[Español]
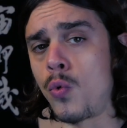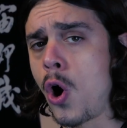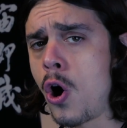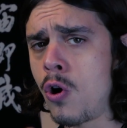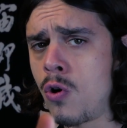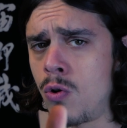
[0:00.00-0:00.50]

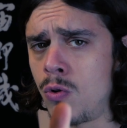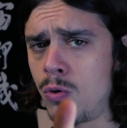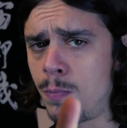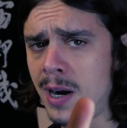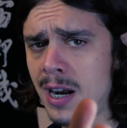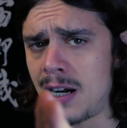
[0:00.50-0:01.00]

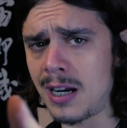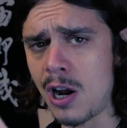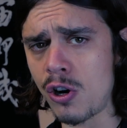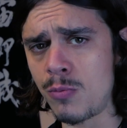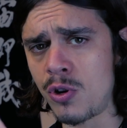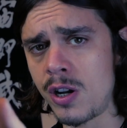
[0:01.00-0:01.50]
¡Wow! Para el
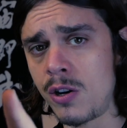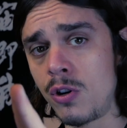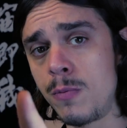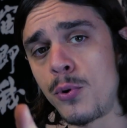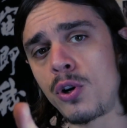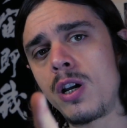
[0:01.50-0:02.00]
carro
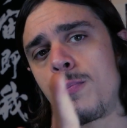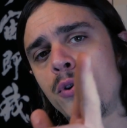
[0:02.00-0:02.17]
moreno, ¿y por qué?